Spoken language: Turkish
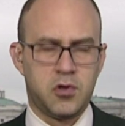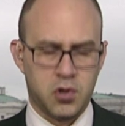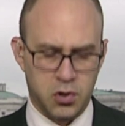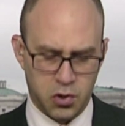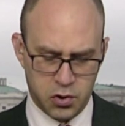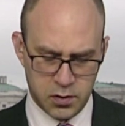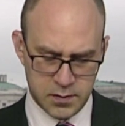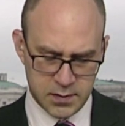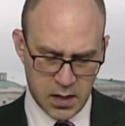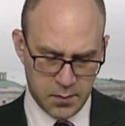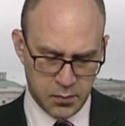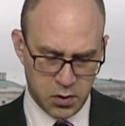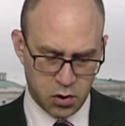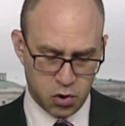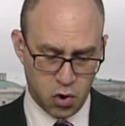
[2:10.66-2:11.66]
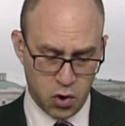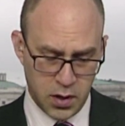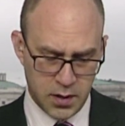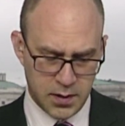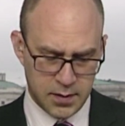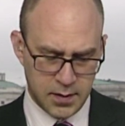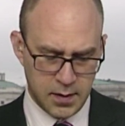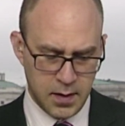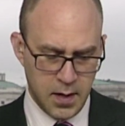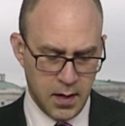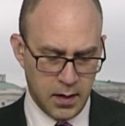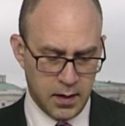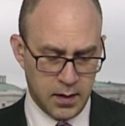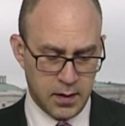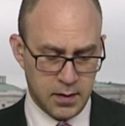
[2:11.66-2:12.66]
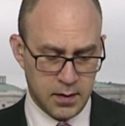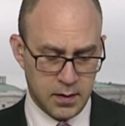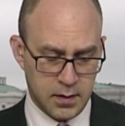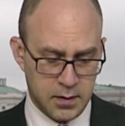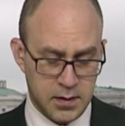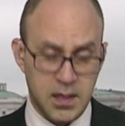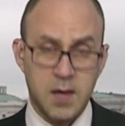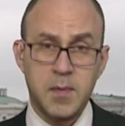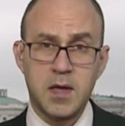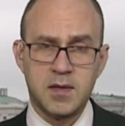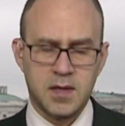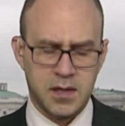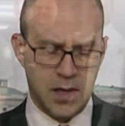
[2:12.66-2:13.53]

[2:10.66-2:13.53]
çalıştı. Trump şöyle dedi, yine medyayı